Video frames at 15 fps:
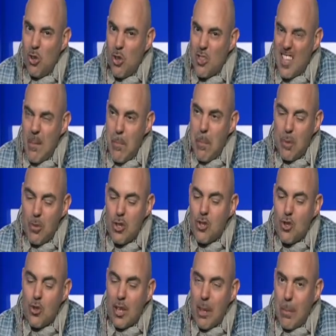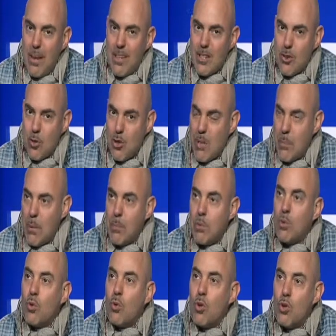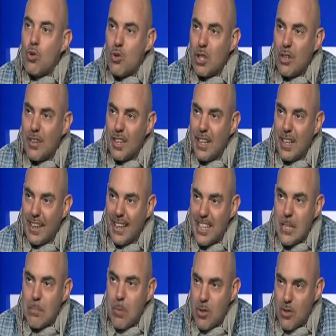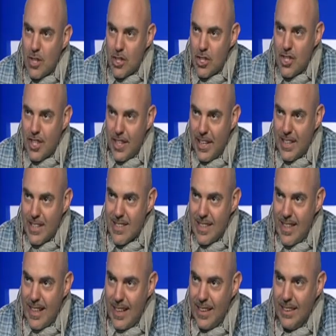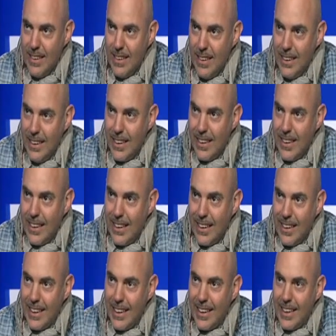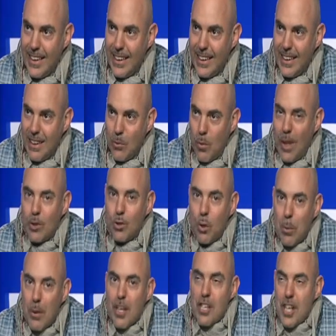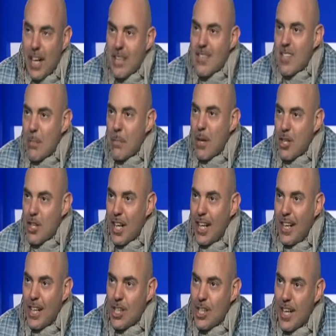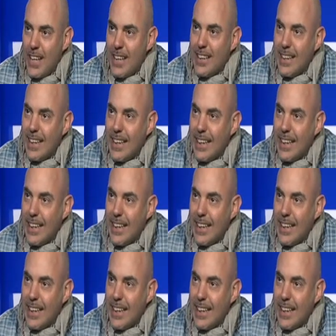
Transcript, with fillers: Sempre, ogni giorno che passa sono sempre più curioso di vedere che risposta ci sarà in sala, eh, quanto piacerà, se piacerà alla gente...